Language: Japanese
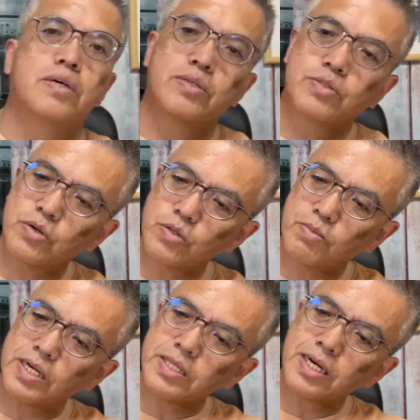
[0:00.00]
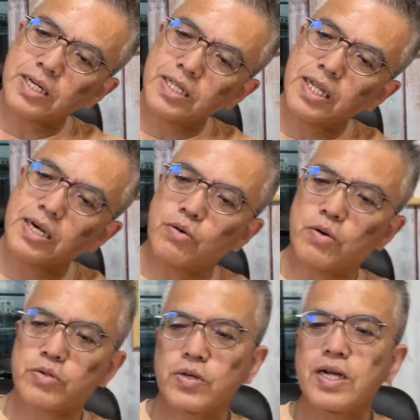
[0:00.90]
ちょうど真ん中にね、
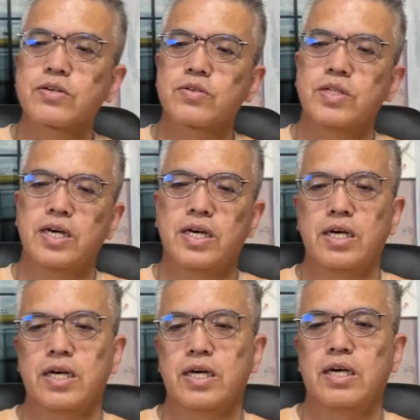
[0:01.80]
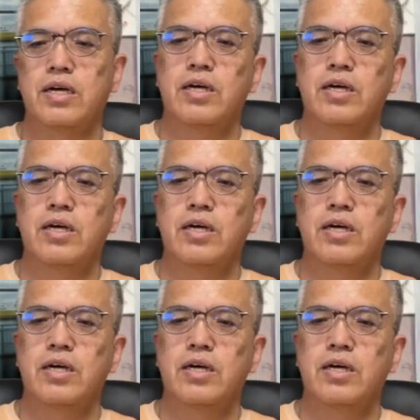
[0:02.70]
おそらくね